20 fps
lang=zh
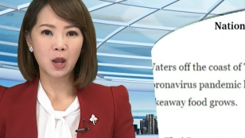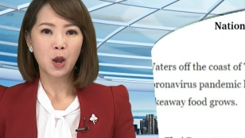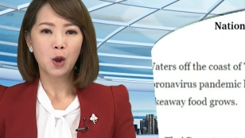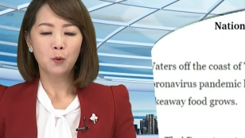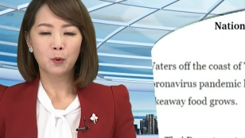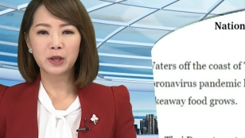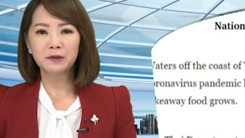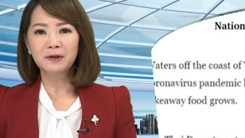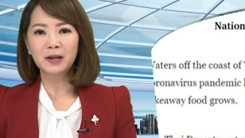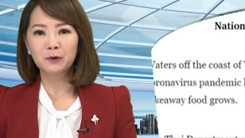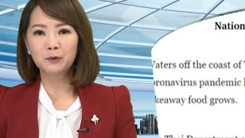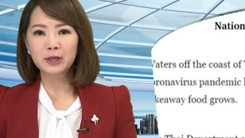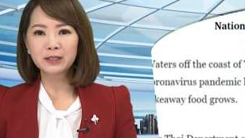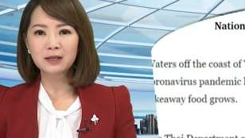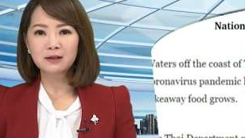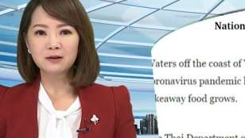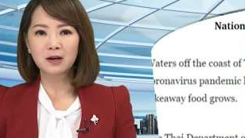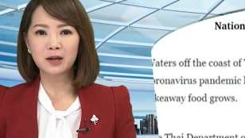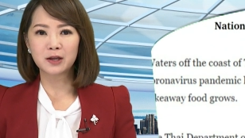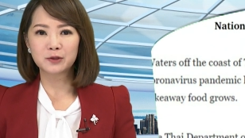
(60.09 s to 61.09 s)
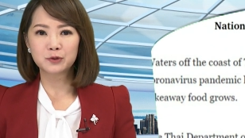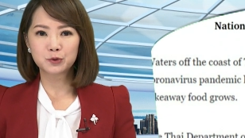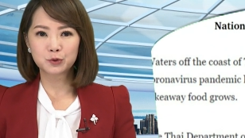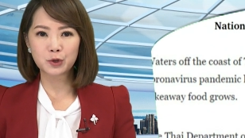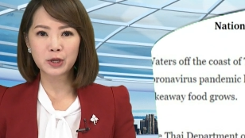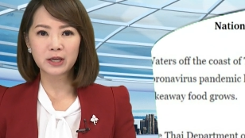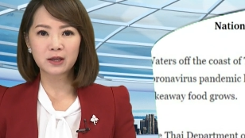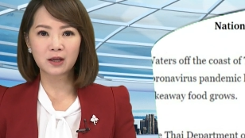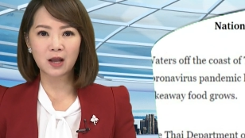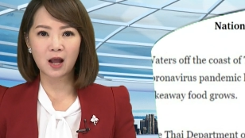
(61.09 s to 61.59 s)
违反规定人
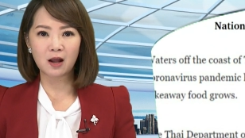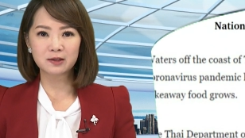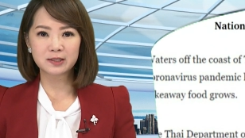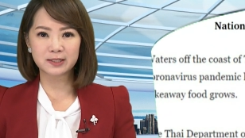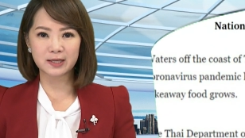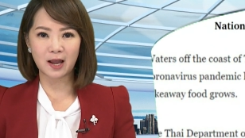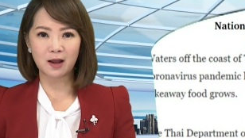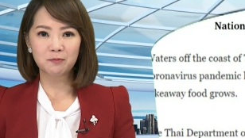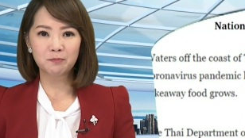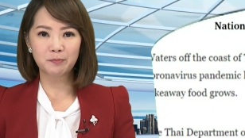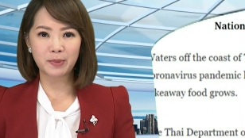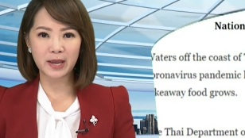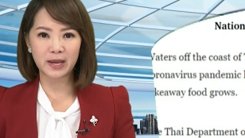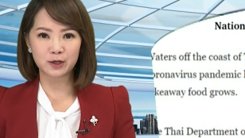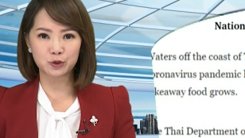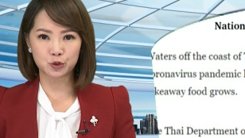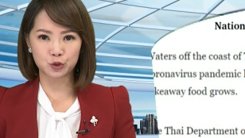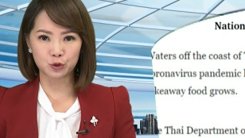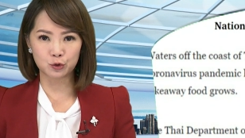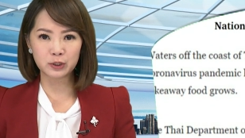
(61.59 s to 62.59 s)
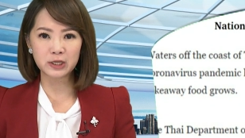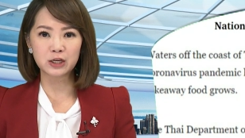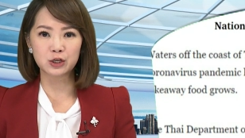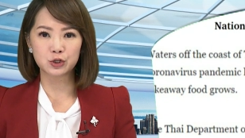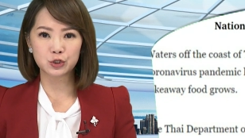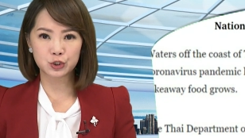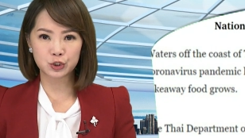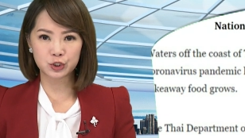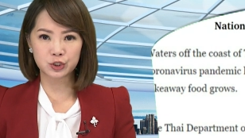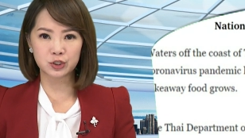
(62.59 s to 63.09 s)
最高将被处
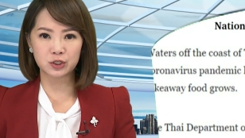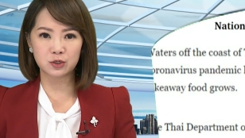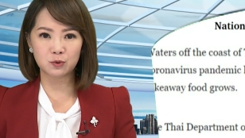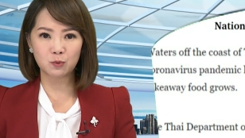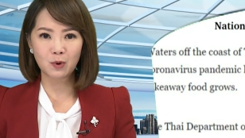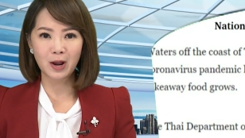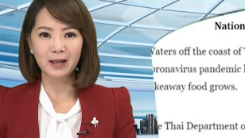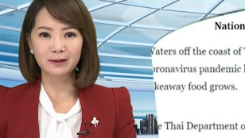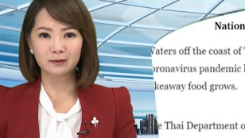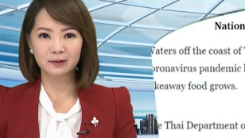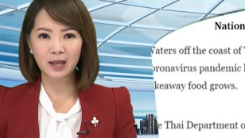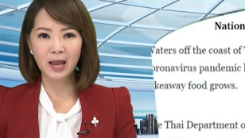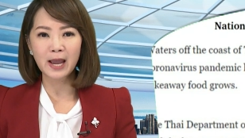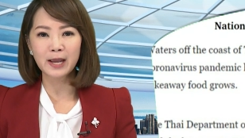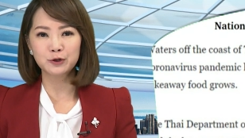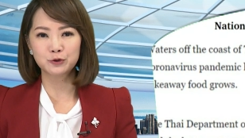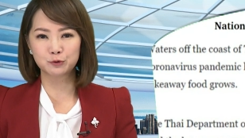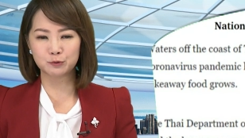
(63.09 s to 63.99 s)
以十万泰铢